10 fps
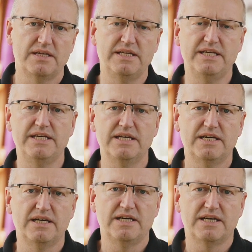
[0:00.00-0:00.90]
Die
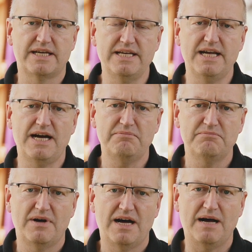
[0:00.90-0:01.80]
Kinder
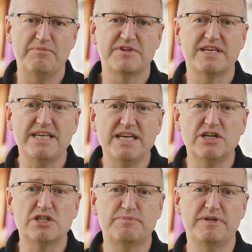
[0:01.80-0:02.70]
haben sich
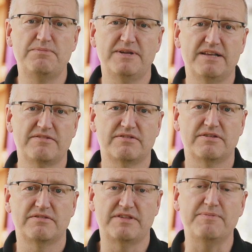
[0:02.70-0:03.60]
ihren Spielplatz
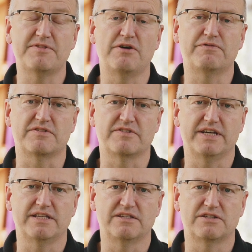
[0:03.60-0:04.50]
selbst
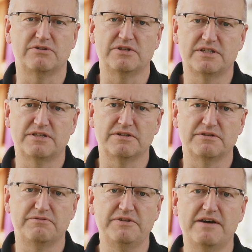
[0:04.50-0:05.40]
aufgezeichnet. Und
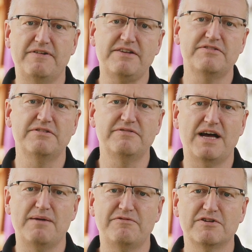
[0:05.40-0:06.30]
äh, wir Erwachsenen,
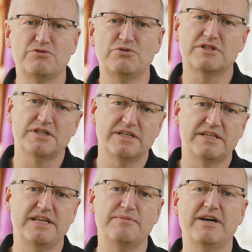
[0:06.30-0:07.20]
wir haben versucht,
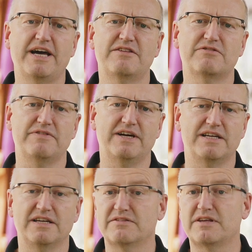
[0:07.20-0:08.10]
dem gerecht zu
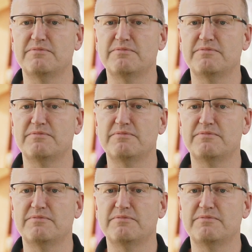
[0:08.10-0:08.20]
werden. Es